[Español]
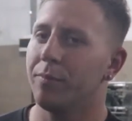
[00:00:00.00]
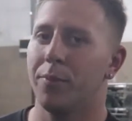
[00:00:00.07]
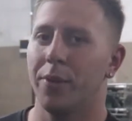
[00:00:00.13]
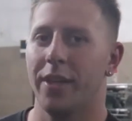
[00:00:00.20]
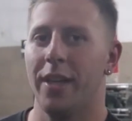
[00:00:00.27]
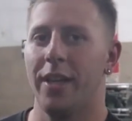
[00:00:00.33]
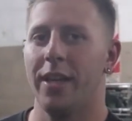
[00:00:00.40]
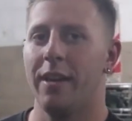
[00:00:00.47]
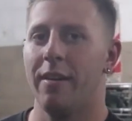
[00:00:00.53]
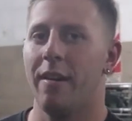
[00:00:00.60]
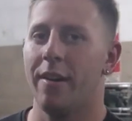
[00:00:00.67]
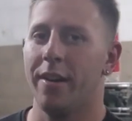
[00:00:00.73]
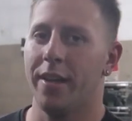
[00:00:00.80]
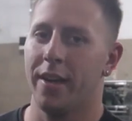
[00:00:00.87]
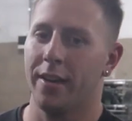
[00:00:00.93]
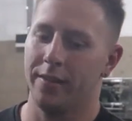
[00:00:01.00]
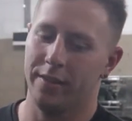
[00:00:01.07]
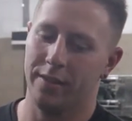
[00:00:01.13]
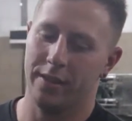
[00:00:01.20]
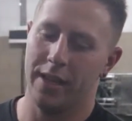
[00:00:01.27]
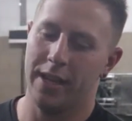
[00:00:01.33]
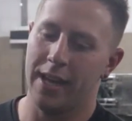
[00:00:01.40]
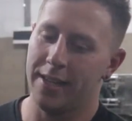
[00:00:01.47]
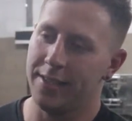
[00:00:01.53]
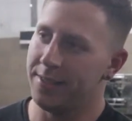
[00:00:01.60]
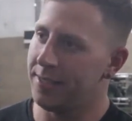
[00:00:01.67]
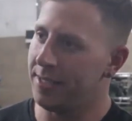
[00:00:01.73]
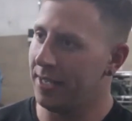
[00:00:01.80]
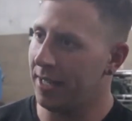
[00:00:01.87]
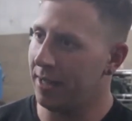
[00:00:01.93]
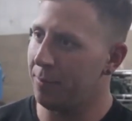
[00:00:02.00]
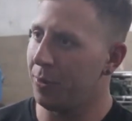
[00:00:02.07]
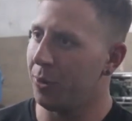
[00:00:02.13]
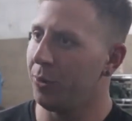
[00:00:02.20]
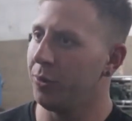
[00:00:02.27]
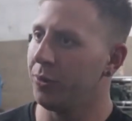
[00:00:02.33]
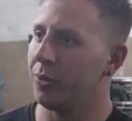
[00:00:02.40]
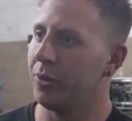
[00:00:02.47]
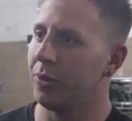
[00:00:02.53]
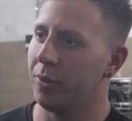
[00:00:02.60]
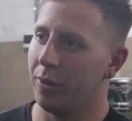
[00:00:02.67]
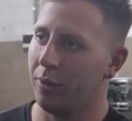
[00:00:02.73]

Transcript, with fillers: porque en qué va a variar. En la densidad del producto,